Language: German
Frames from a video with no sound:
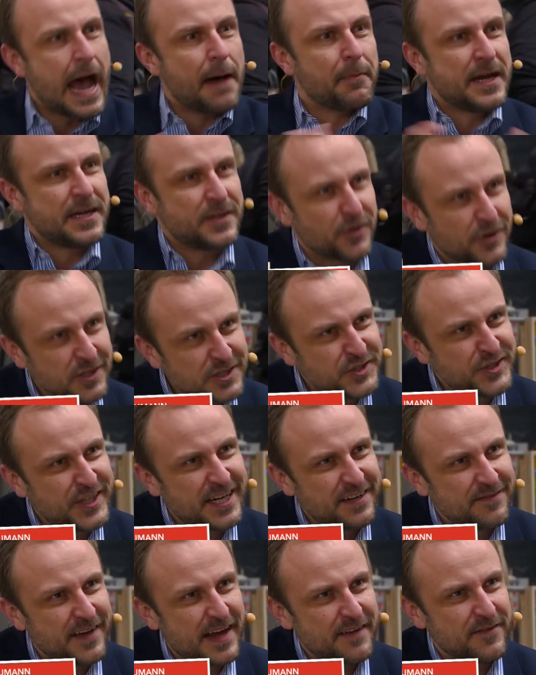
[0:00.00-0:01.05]
aber in
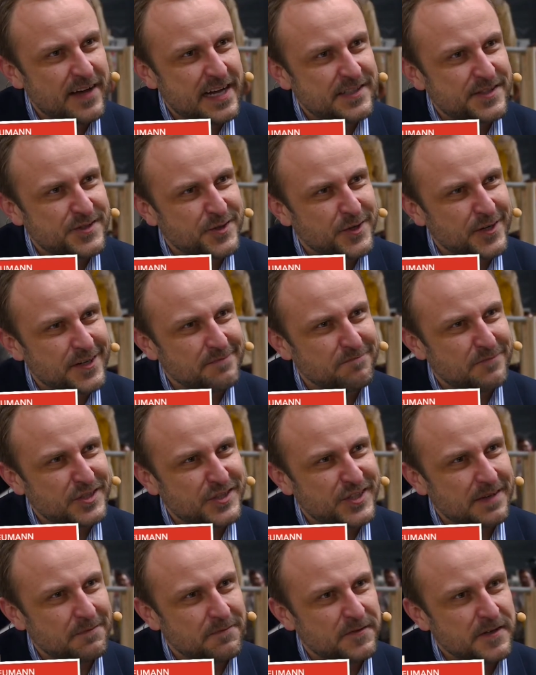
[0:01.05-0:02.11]
Deutschland werden wir als Türken
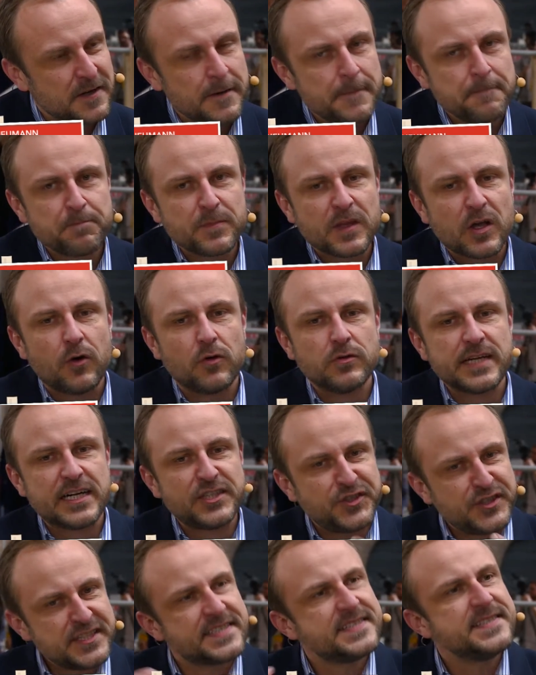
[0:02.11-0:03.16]
beschimpft. Und da
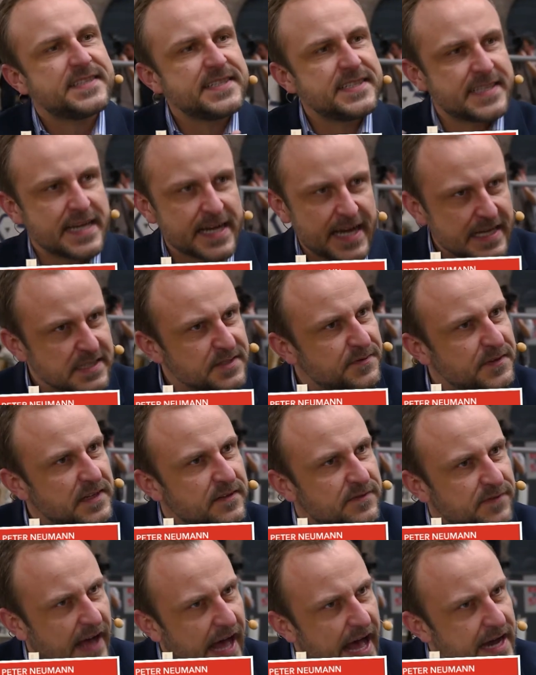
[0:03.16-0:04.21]
schließen sich dann ganz
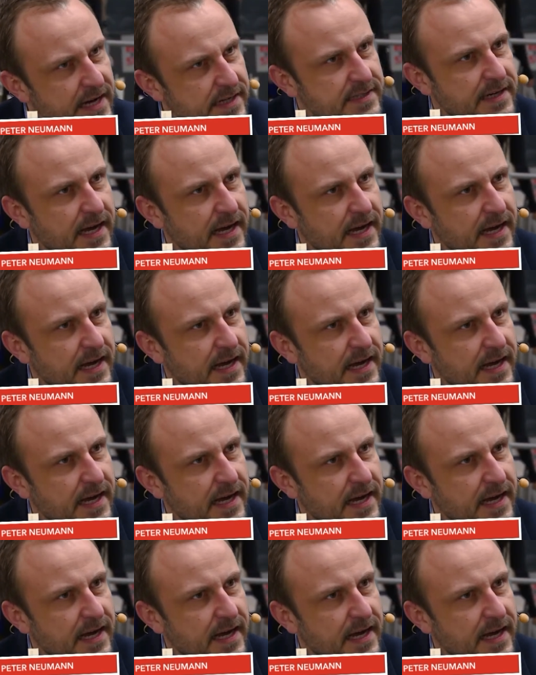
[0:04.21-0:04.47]
viele Fragen